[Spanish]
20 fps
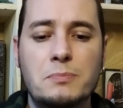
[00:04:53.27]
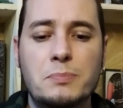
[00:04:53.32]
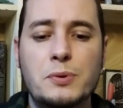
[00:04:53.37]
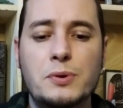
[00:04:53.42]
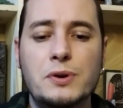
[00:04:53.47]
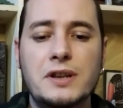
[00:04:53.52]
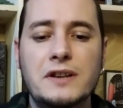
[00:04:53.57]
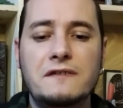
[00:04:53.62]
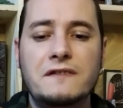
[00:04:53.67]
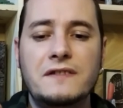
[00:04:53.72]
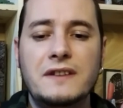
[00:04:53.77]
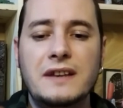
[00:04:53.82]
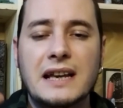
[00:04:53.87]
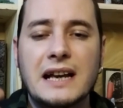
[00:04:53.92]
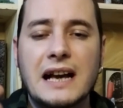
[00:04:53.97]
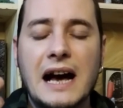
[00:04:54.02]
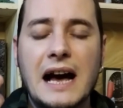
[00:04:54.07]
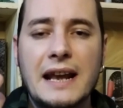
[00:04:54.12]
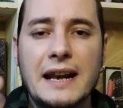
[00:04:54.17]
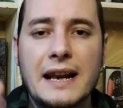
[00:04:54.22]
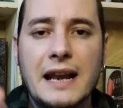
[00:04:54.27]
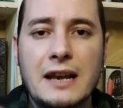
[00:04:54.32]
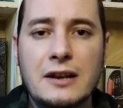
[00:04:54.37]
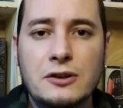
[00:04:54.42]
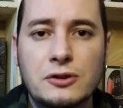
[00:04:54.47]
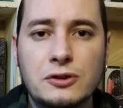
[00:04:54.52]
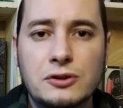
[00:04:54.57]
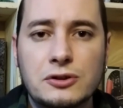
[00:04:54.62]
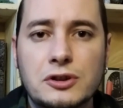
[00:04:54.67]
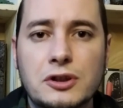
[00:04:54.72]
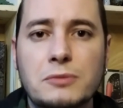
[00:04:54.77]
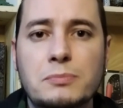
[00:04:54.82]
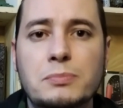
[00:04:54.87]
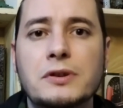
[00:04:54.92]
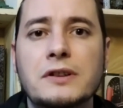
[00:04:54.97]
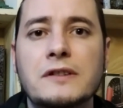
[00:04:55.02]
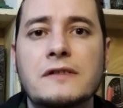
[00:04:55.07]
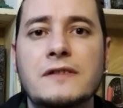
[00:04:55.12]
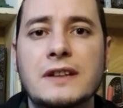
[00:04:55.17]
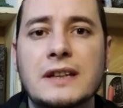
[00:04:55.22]
purificar al otro y
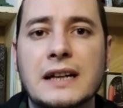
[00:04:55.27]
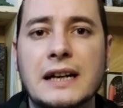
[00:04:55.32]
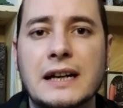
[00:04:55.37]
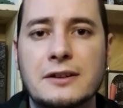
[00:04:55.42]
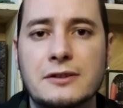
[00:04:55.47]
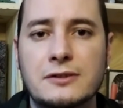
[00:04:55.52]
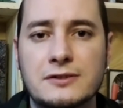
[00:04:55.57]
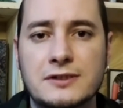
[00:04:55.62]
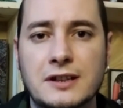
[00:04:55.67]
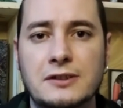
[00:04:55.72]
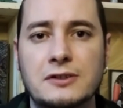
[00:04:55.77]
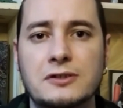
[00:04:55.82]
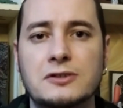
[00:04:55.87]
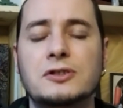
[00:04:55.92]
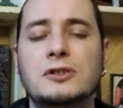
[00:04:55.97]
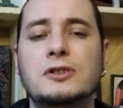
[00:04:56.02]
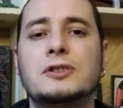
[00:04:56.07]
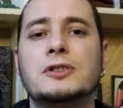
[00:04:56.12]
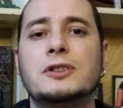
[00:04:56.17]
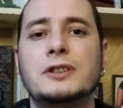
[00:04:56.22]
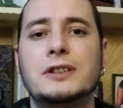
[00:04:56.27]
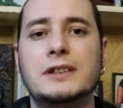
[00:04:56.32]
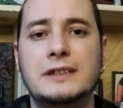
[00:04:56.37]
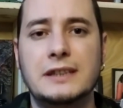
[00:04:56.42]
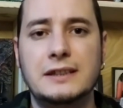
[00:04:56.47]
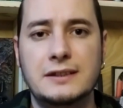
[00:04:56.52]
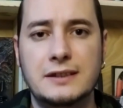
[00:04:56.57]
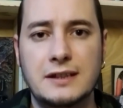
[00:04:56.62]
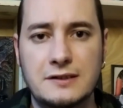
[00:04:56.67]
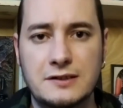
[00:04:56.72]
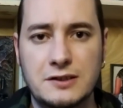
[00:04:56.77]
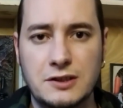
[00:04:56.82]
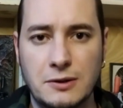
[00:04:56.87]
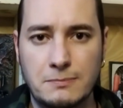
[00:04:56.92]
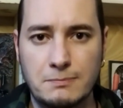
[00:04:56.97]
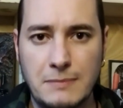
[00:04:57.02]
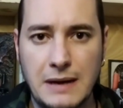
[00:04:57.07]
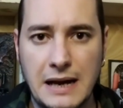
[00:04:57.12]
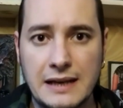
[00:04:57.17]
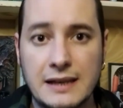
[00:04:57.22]
purificarnos a nosotros de esta
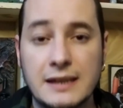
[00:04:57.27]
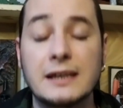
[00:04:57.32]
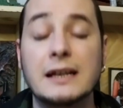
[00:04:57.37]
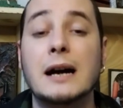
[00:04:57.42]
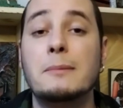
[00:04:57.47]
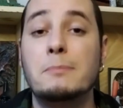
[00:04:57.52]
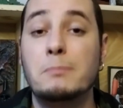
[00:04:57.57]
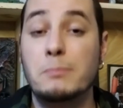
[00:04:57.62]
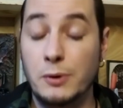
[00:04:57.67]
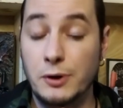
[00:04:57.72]
intención mágica.